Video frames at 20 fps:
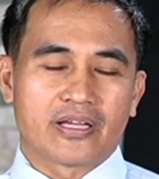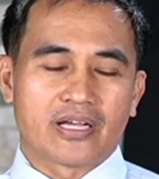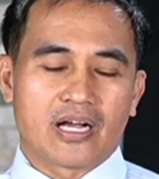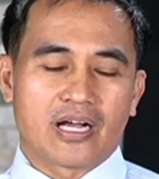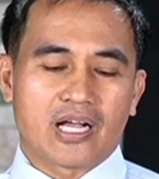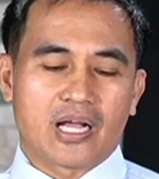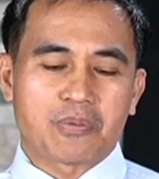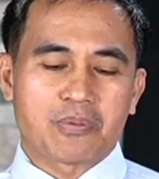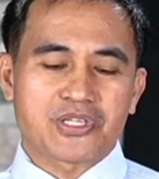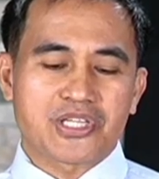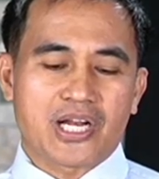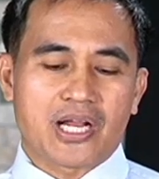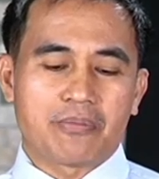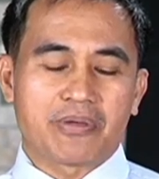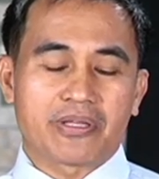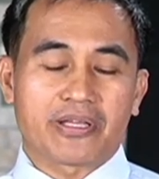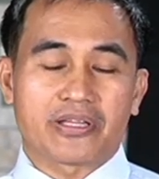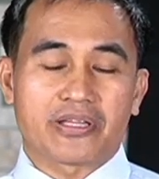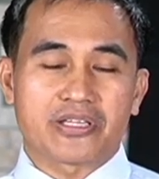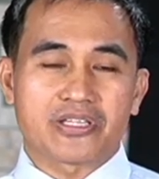
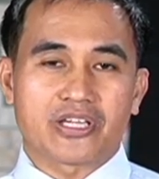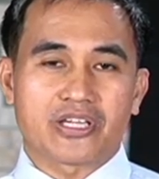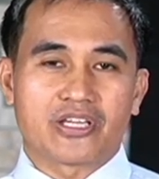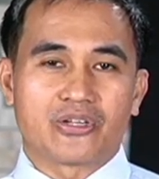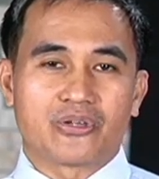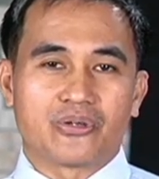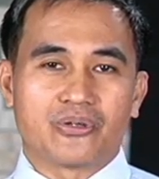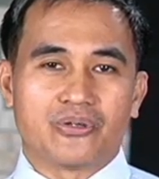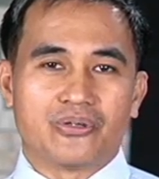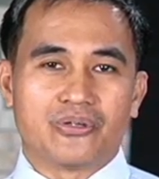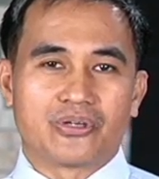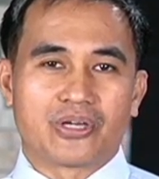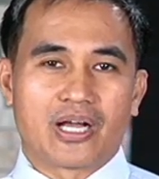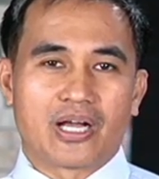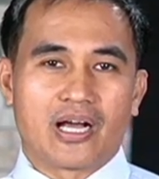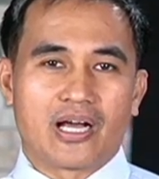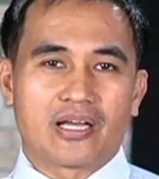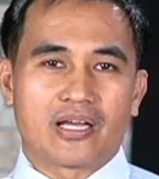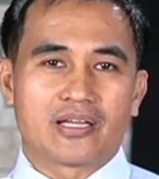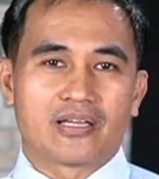kagapasalamat kita sa Ginoo
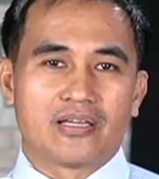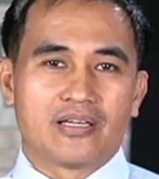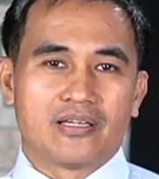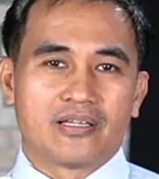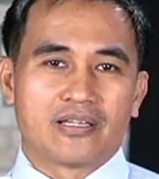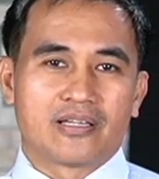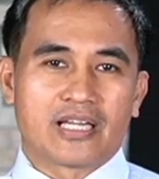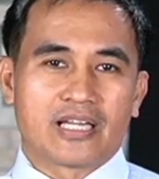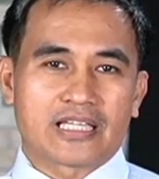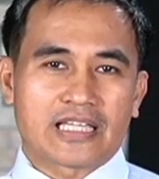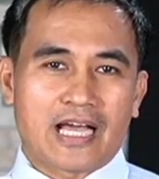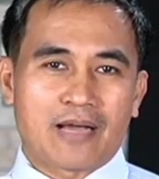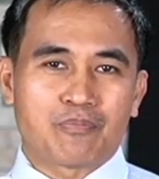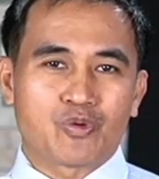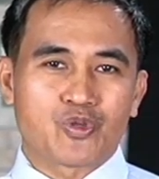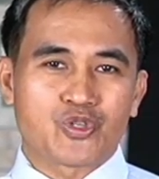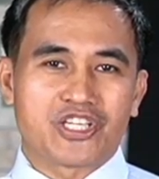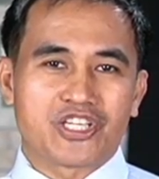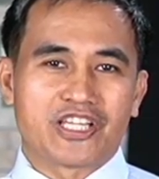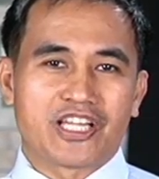nga
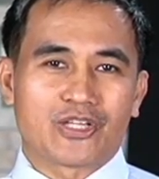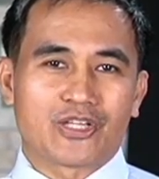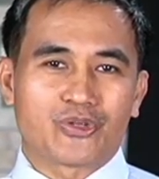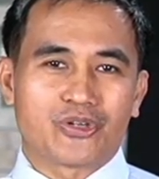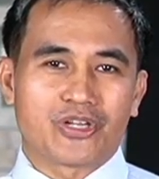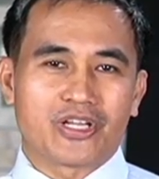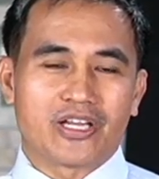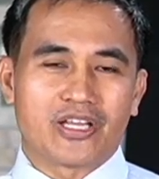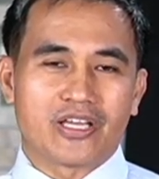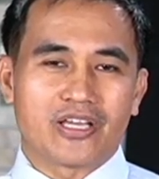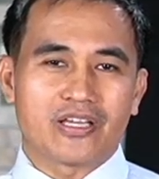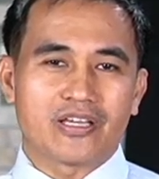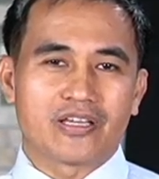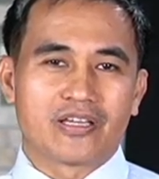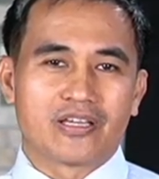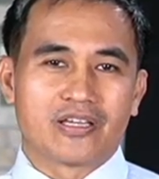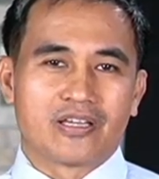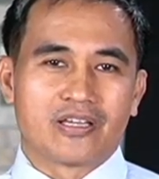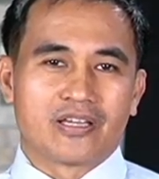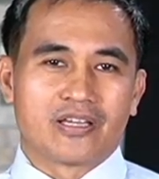natapos gid naton ini
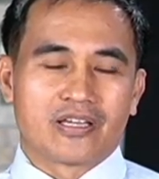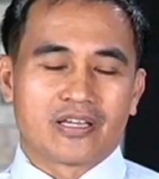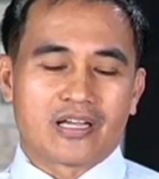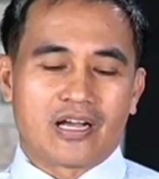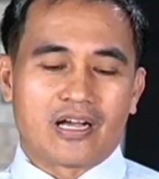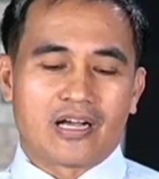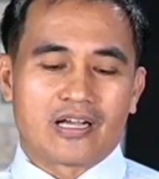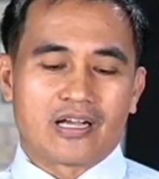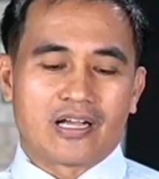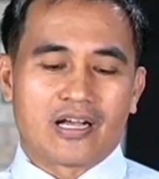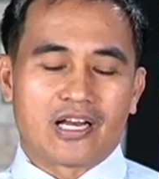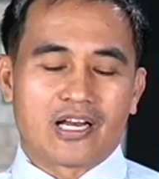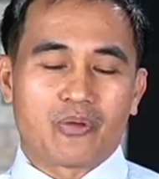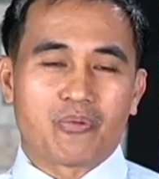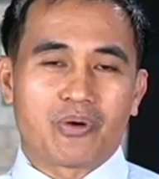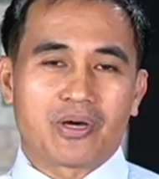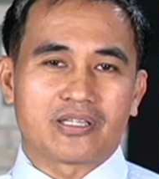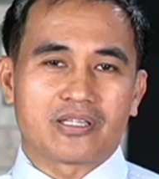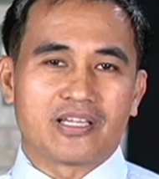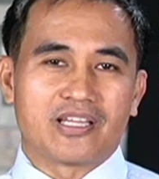kag
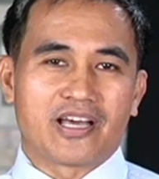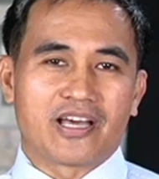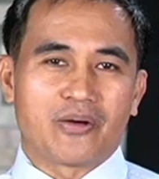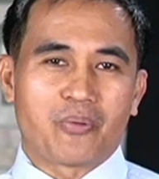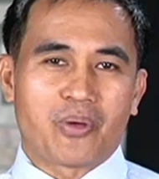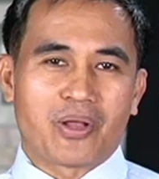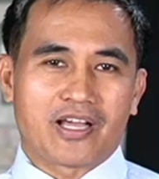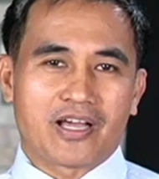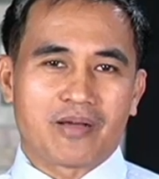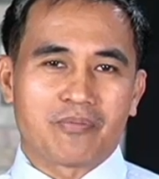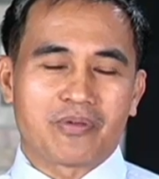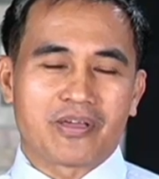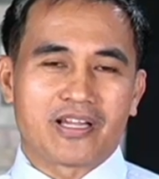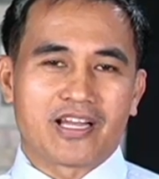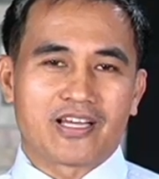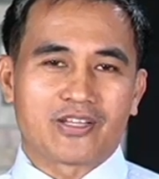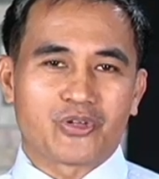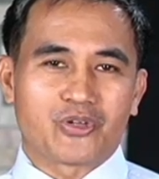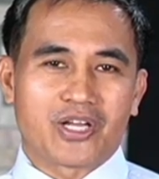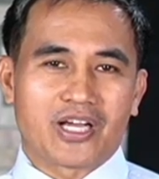liwat gina welcome gid
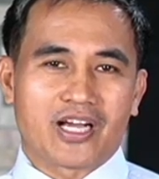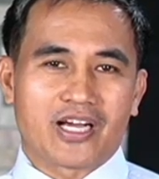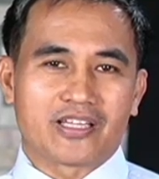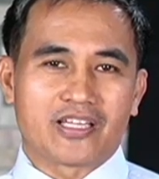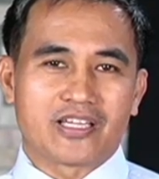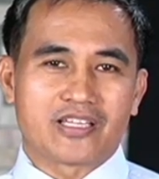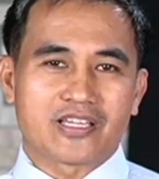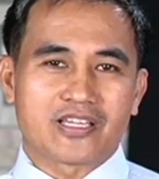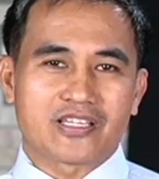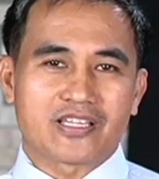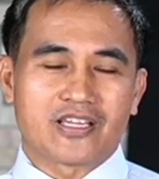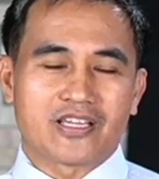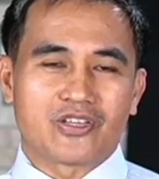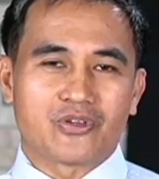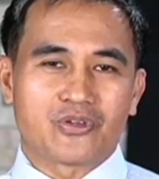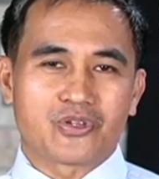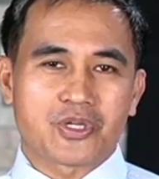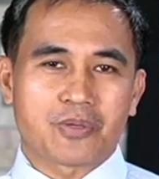naton ang kada isa sa inyo.